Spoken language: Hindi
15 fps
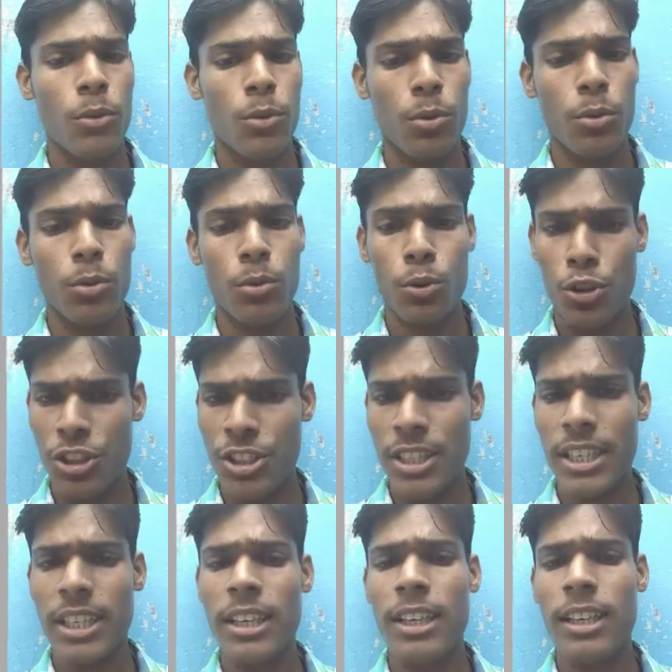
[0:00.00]
तो कुछ
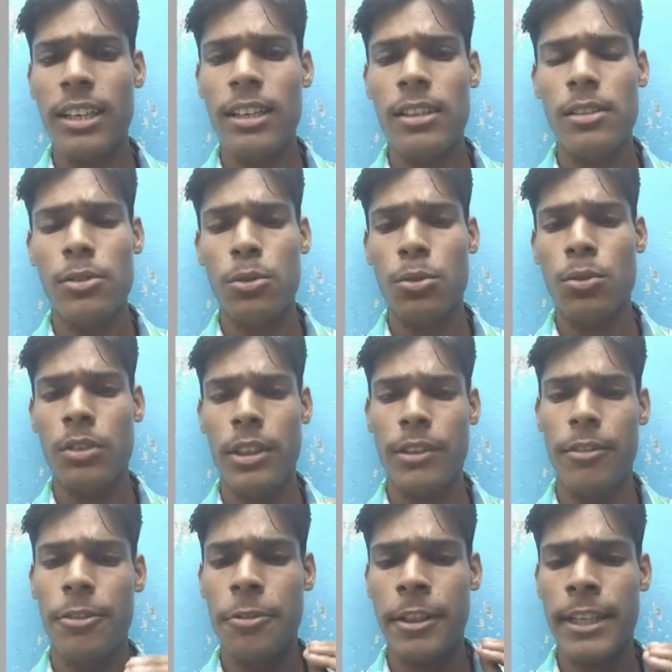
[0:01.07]
चैनल हैं जो
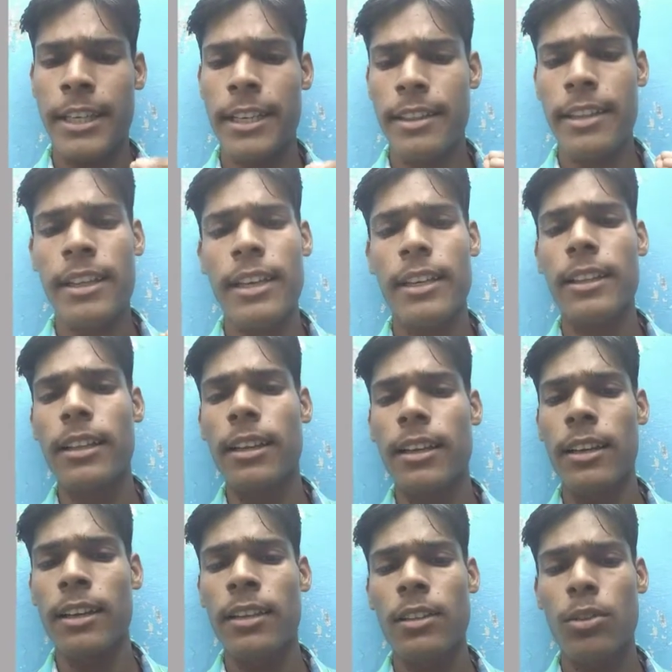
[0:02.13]
गिवे करते रहते
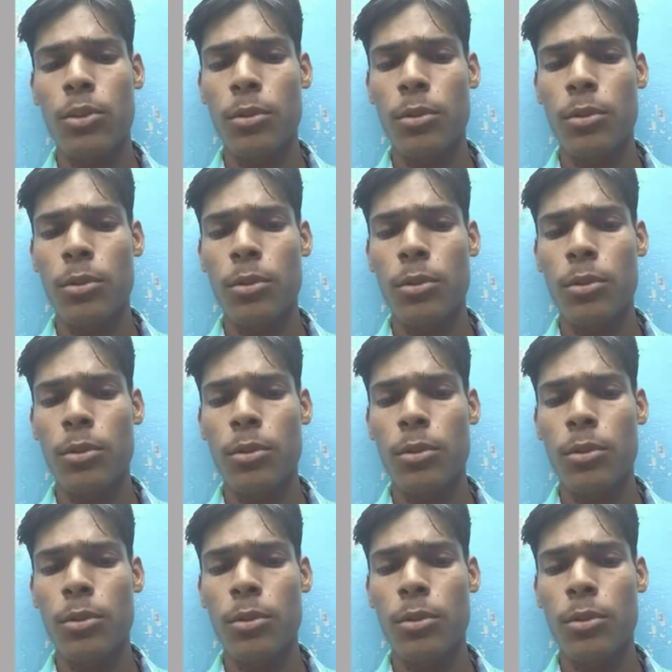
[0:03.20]
हैं